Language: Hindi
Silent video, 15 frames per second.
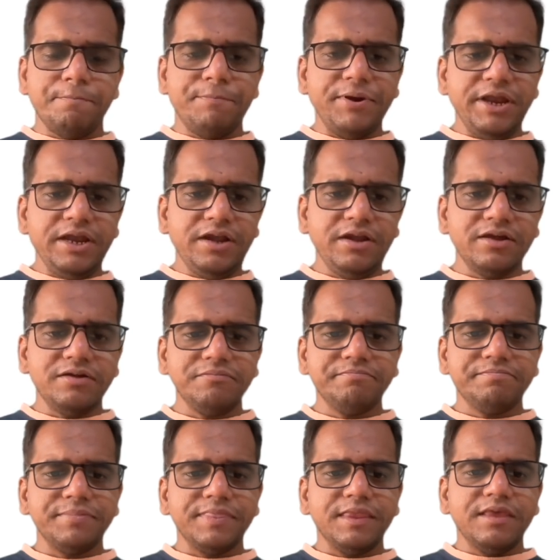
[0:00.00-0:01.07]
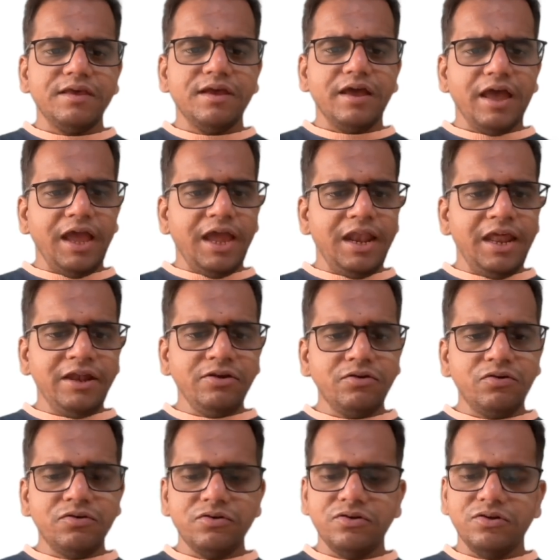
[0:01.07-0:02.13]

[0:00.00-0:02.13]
प्रिंट एल एन को